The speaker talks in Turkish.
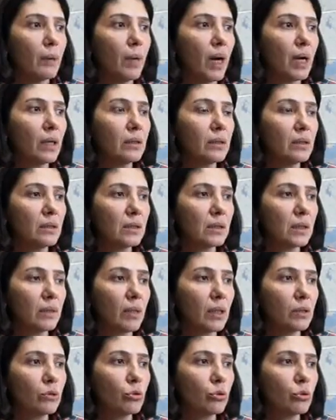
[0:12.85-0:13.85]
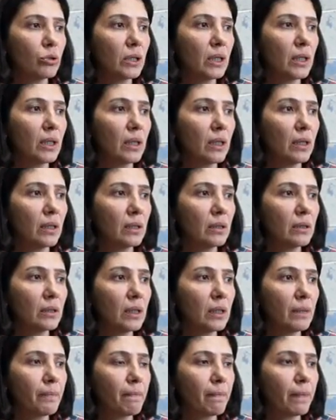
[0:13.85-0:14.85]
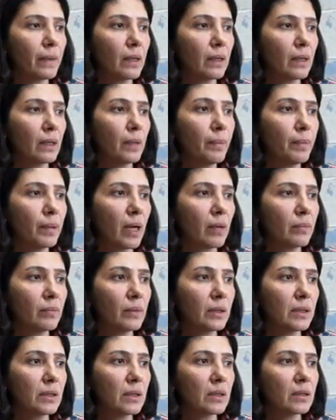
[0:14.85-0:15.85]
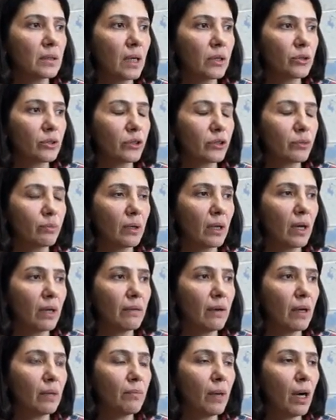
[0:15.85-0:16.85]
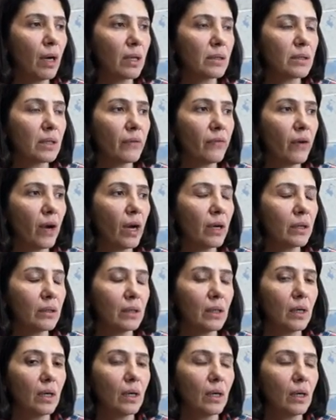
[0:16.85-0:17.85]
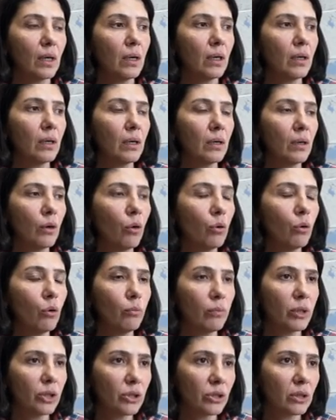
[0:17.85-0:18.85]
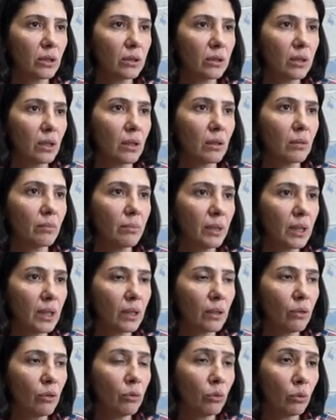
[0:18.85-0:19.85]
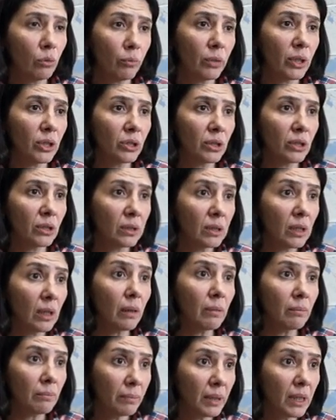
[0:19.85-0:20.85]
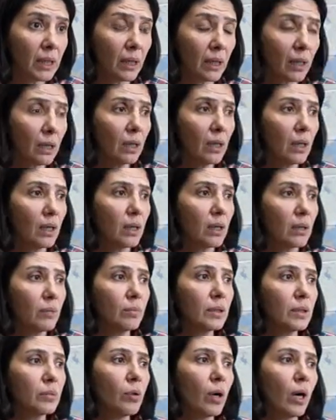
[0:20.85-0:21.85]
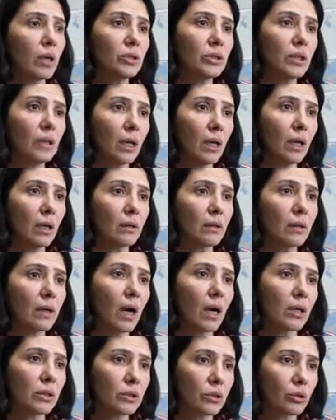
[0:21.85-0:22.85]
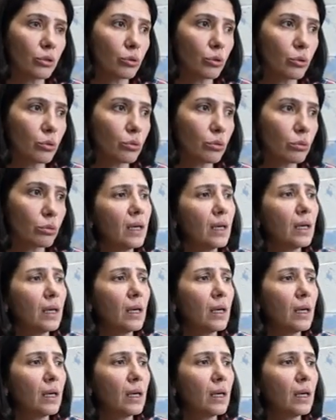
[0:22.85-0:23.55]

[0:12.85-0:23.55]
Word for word: Baktığınız zaman Türkiye genelinde e, yapılan istatistiksel çalışmalar var. Maalesef her 10-15 e, yılda 10-15 yılda bir kere biz bu acıyla karşılaşıyoruz.